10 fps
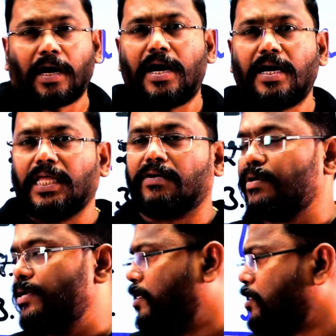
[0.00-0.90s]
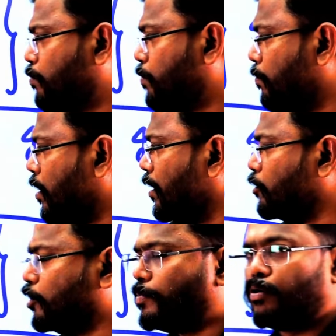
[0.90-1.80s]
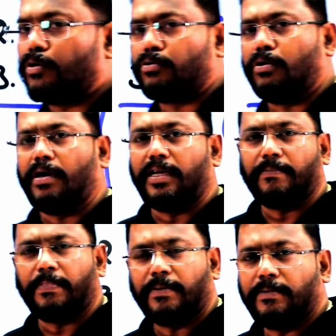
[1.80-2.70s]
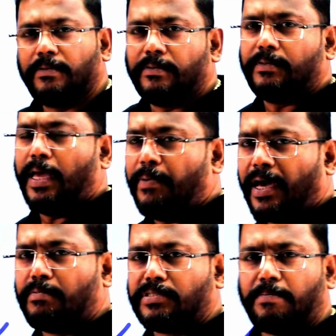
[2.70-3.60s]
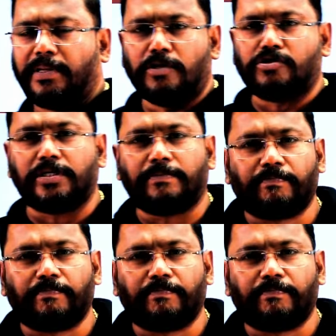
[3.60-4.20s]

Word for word: అట్లాంటిది ఇరవై ఐదు నుంచి ముప్పై మార్కులు ఎందుకు పోగొట్టుకోవాలి ఏపీ ఎకనమీ సంబంధించి